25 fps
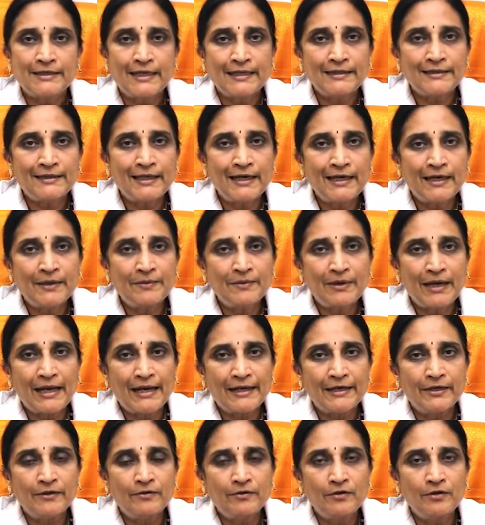సంతానం
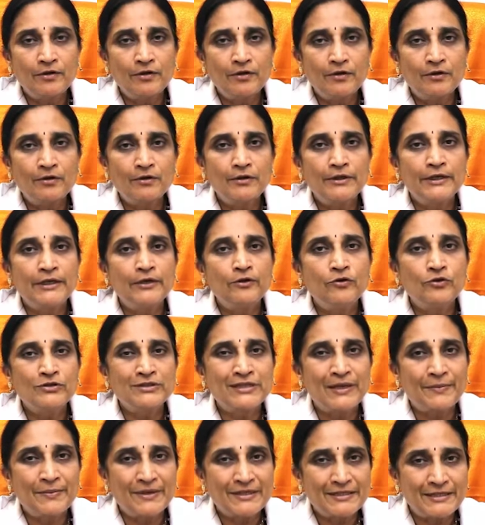కలగడంలో ఎన్నో
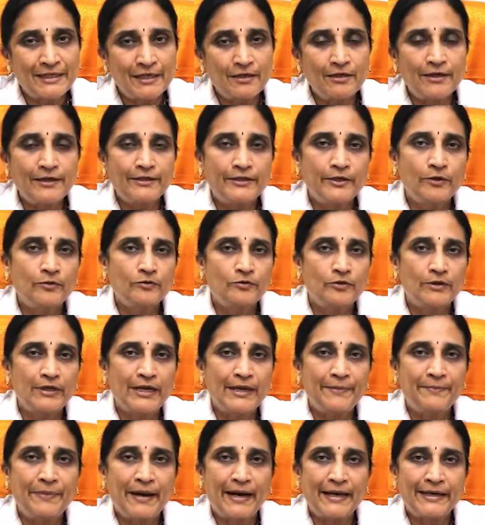సమస్యలు
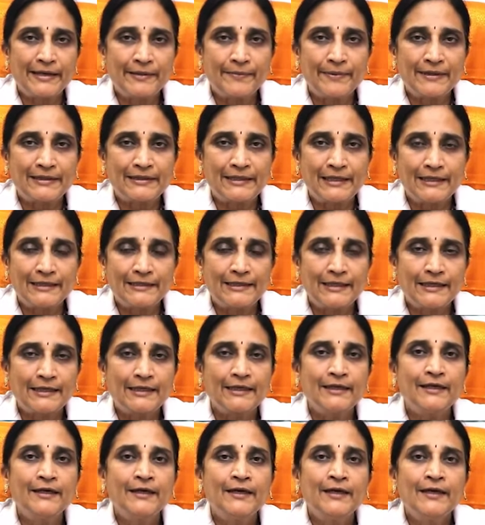ఎదురవుతున్నాయి
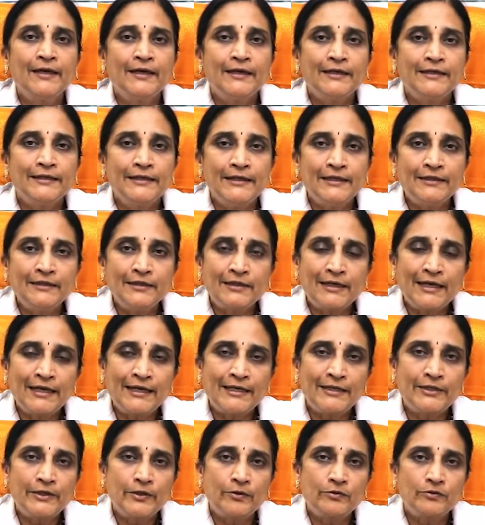భార్యాభర్తలిద్దరికీ
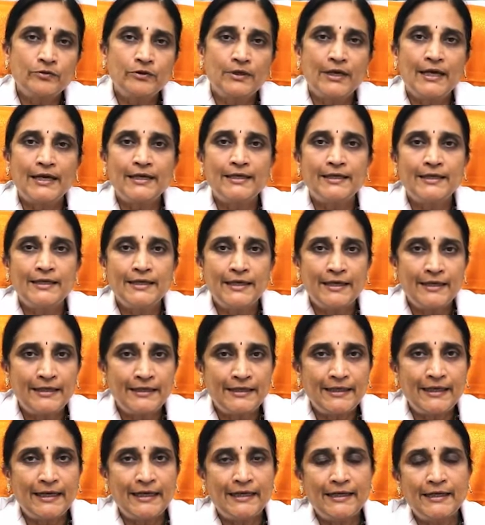ఎందుకని ఎదురవుతున్నాయి
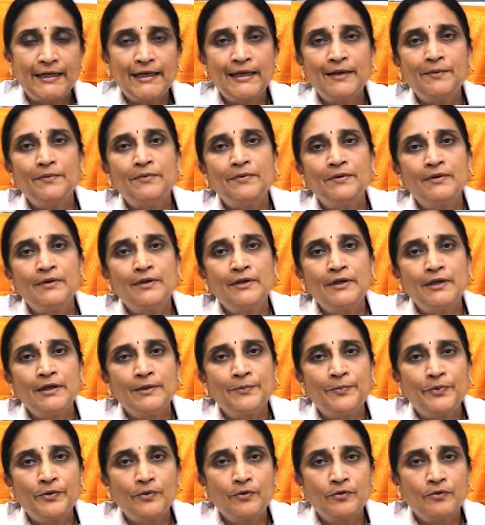ఏంటి అంటే
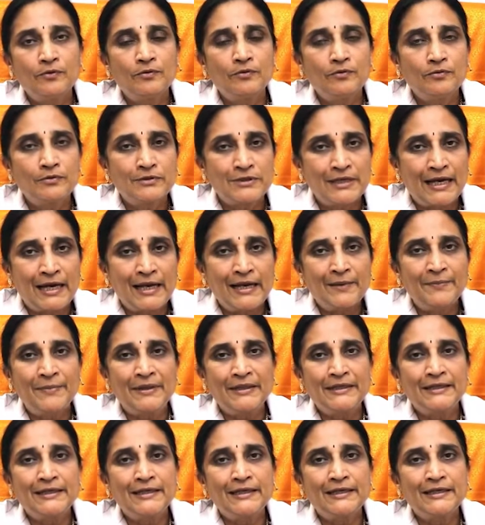ఇప్పుడు
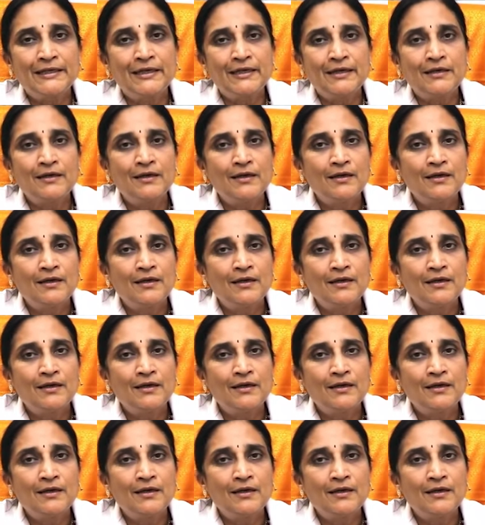చాలామందికి